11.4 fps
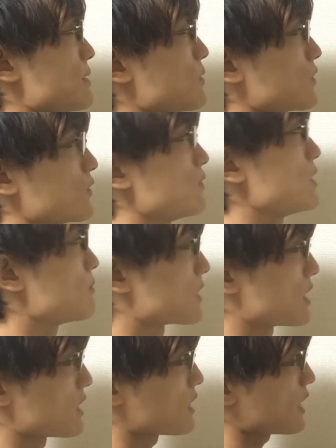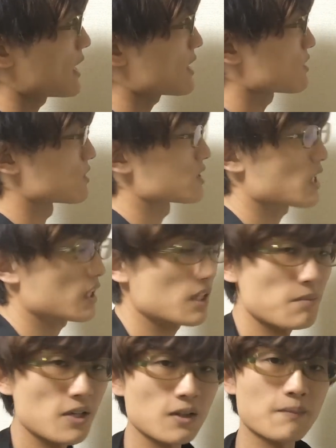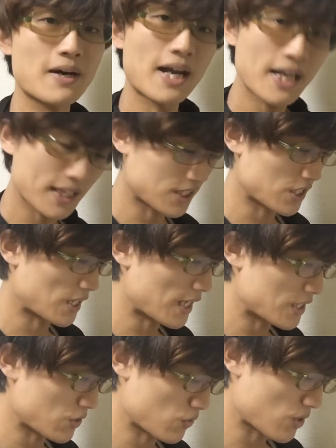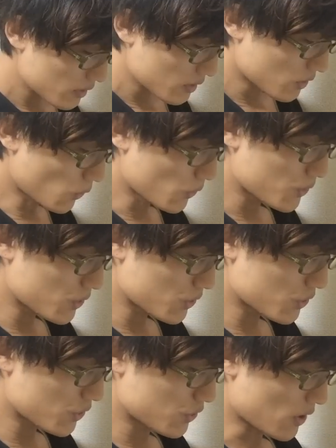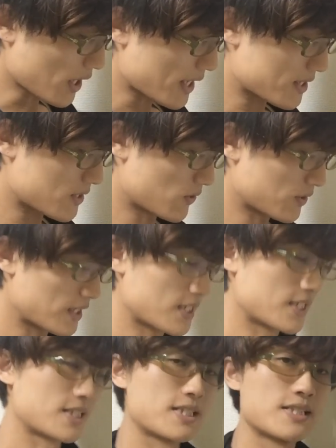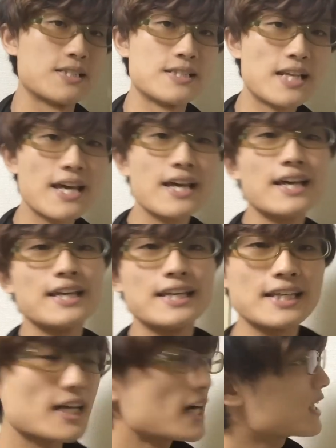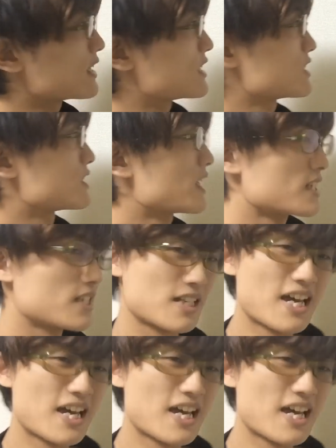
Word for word: FIMO、フィーモで一回安く使ってみるのもありなんじゃないでしょうか。というのが結論ですね。いかがでしたし、